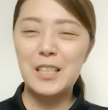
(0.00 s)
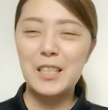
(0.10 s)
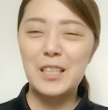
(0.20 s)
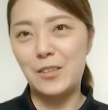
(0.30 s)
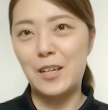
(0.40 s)
し
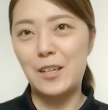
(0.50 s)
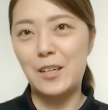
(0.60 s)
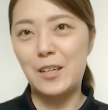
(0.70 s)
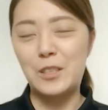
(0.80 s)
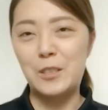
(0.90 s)
たりと
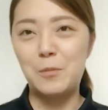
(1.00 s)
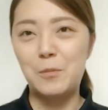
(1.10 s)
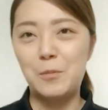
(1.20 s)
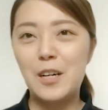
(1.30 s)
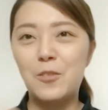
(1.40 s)
かこう
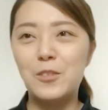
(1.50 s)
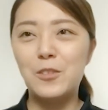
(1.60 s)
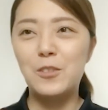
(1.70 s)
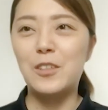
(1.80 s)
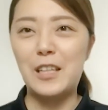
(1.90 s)
自分が
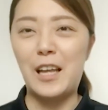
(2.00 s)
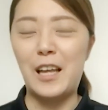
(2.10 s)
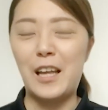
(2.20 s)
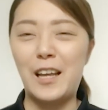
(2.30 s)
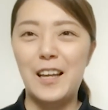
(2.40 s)
こう動い
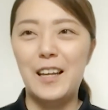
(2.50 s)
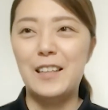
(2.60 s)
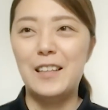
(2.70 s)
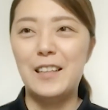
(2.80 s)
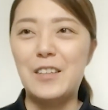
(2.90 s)

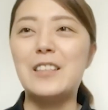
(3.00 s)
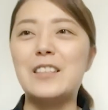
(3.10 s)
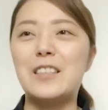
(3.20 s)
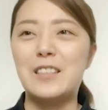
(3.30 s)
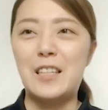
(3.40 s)
てっていう
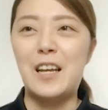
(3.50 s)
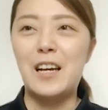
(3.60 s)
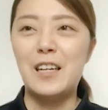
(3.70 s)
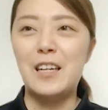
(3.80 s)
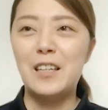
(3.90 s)
感じです
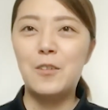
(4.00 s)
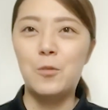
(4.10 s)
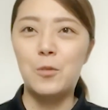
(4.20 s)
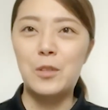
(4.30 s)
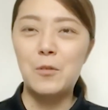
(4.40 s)
ね相手か
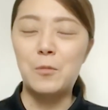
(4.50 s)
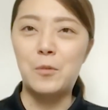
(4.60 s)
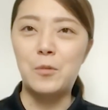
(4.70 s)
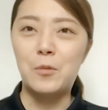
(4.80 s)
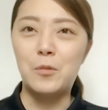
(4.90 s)
ら答え
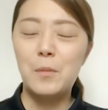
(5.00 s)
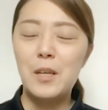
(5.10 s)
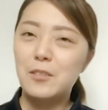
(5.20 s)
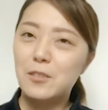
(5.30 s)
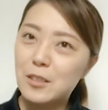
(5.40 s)
を求
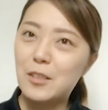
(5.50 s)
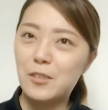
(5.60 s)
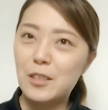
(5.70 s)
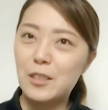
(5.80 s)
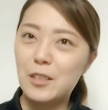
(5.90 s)
めるって
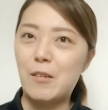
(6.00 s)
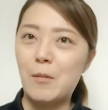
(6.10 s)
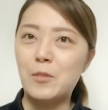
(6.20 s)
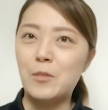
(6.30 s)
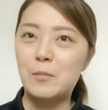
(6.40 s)
いうよりか
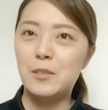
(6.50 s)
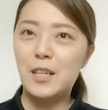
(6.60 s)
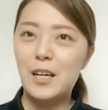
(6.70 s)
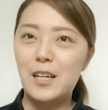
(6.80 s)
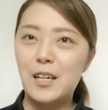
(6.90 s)
はもう自
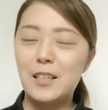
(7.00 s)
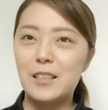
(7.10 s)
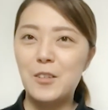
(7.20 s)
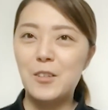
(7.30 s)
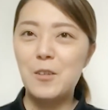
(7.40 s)
分が
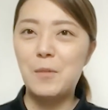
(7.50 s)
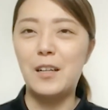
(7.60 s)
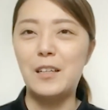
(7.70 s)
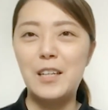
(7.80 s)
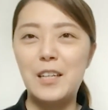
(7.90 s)
例え
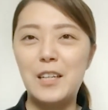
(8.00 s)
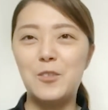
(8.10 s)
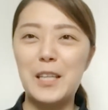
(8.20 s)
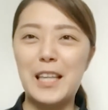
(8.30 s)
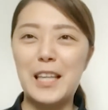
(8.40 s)
ばりん
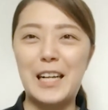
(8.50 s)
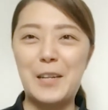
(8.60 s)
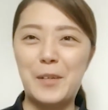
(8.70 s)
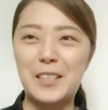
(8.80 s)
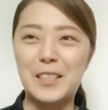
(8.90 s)
ごとバナナ
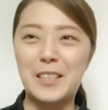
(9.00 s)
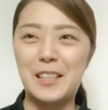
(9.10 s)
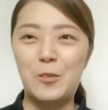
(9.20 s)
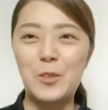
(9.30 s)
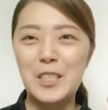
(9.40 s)
がありまし
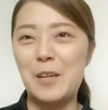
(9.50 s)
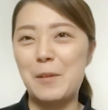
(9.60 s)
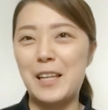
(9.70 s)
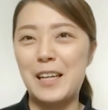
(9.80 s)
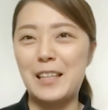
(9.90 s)
たってどっち
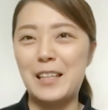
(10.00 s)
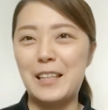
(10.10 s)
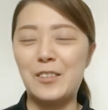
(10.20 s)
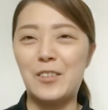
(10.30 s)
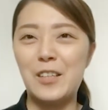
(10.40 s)
食べたいって
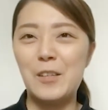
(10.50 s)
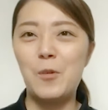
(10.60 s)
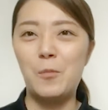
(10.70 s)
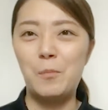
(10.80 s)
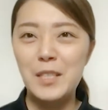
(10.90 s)
なった時
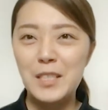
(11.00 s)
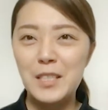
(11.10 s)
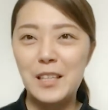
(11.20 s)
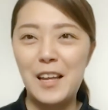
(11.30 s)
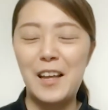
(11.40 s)
にもう見
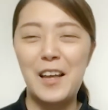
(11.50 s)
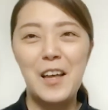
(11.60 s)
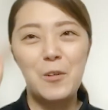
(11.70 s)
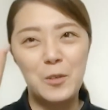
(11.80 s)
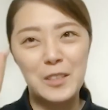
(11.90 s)
せて
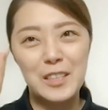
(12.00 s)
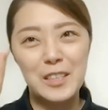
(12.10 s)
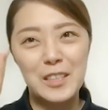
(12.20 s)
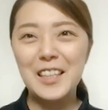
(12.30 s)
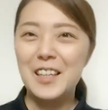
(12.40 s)
こっ
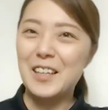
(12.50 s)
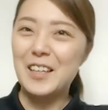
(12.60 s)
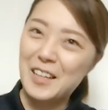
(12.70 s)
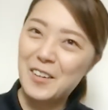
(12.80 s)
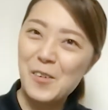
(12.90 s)
ち
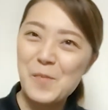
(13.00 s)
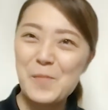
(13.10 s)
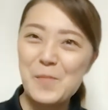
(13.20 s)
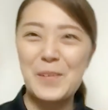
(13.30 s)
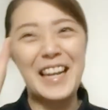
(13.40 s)
りん
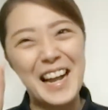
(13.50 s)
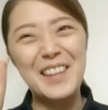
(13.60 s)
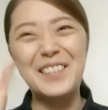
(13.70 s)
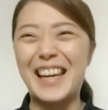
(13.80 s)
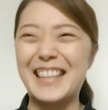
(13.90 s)
ごバナ
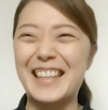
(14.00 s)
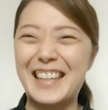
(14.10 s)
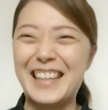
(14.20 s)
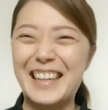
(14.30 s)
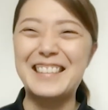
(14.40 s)
ナみたい
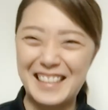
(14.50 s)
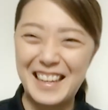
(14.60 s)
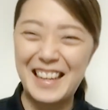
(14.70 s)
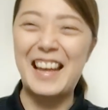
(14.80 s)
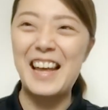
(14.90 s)
な感じ
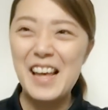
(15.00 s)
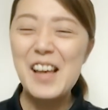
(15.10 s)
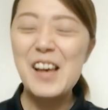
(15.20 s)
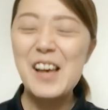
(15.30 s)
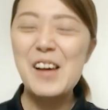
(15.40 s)
で
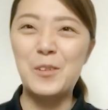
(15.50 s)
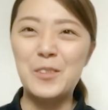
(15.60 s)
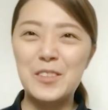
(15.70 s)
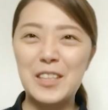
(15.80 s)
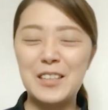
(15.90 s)
もう
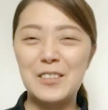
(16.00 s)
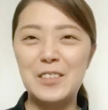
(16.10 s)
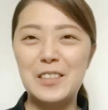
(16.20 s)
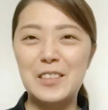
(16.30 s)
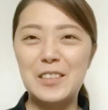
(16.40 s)
本当にあ
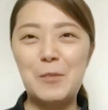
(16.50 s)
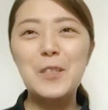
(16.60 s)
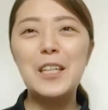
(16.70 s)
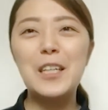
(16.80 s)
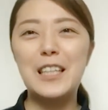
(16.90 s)
の自
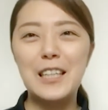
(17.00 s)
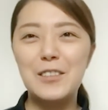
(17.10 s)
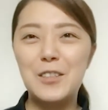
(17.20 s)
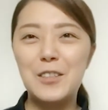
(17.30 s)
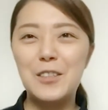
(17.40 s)
分が
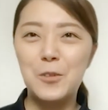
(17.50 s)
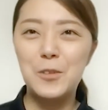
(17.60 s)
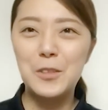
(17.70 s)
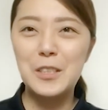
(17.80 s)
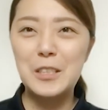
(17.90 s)
逆に行
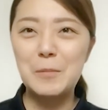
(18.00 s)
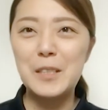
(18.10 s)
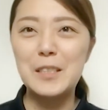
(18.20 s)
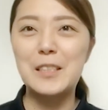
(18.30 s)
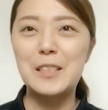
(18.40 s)
動し
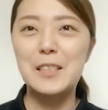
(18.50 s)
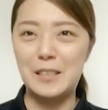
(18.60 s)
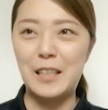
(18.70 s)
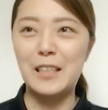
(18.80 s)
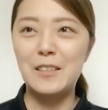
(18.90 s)
ます
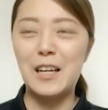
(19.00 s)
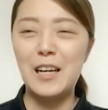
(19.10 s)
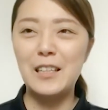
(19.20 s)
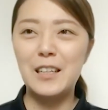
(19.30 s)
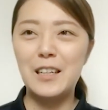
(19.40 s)
ねなので
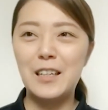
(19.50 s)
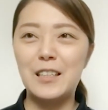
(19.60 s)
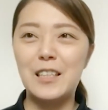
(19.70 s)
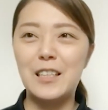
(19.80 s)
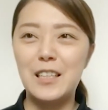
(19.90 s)
相手か
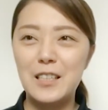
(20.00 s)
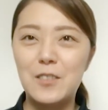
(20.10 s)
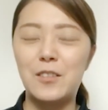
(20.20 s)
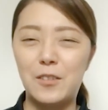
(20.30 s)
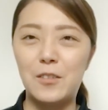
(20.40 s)
ら聞き出
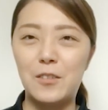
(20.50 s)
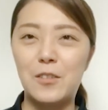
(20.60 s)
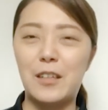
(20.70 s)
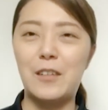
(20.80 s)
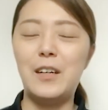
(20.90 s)
すっていうよ
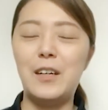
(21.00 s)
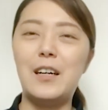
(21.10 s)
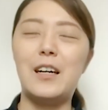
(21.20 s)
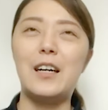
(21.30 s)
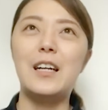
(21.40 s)
りか
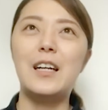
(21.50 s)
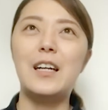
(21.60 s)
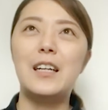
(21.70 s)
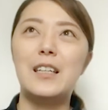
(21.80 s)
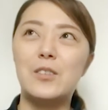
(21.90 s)
は
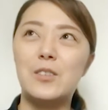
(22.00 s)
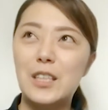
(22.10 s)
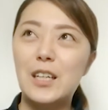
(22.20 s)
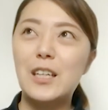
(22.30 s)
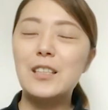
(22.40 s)
ど
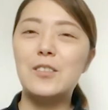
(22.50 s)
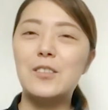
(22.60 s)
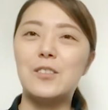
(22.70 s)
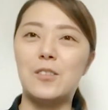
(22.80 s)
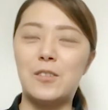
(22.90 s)
ちらかと
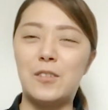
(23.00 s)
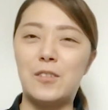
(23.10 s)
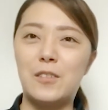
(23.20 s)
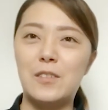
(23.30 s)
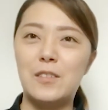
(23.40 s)
いうと
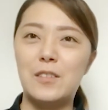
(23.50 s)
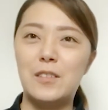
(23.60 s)
こう